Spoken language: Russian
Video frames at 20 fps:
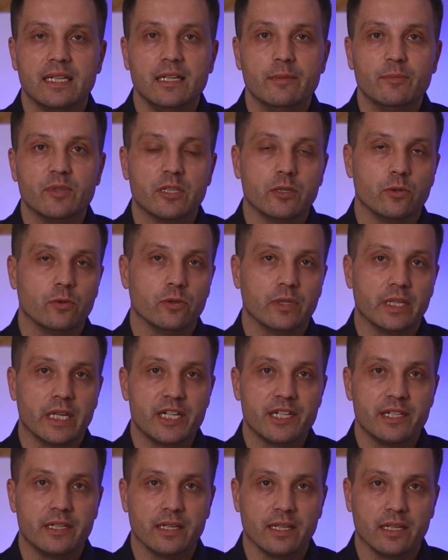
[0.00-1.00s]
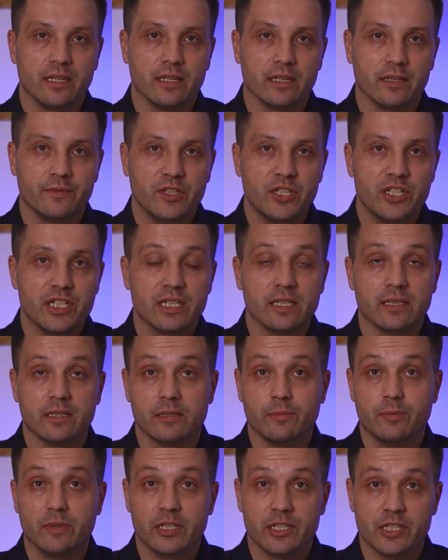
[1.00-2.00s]
климат и удачное географическое
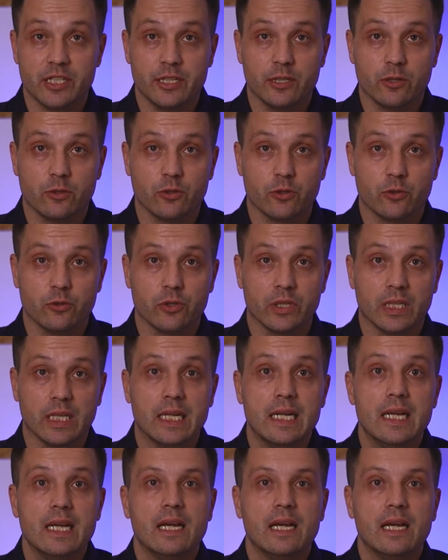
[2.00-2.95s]
расположение курорта.